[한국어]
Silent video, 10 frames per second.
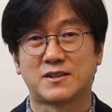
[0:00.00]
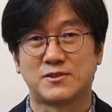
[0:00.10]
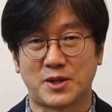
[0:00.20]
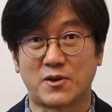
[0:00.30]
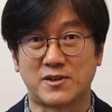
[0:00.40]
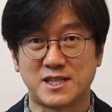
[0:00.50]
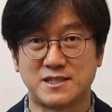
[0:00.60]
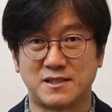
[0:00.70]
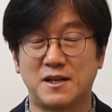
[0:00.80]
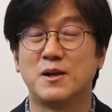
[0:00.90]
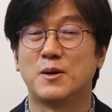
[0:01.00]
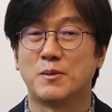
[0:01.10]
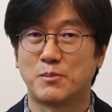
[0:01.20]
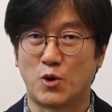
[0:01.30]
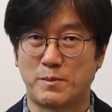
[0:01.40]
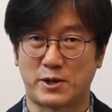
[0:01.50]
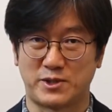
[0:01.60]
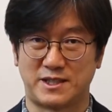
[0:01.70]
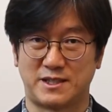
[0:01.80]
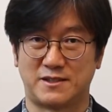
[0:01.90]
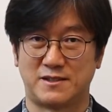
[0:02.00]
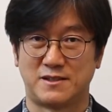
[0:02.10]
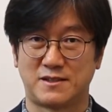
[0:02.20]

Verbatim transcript: 뇌교육 컨텐츠를 보급하고 있는데요.